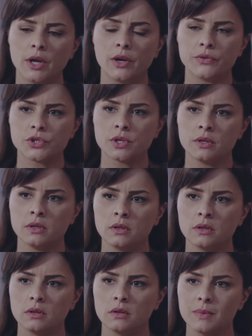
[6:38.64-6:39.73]
معرفش
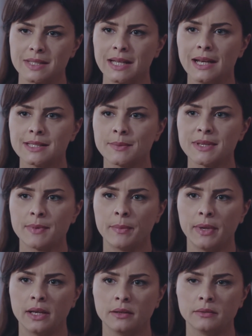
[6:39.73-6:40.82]
بس انا لازم
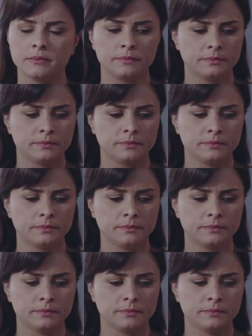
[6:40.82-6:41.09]
اسمع منها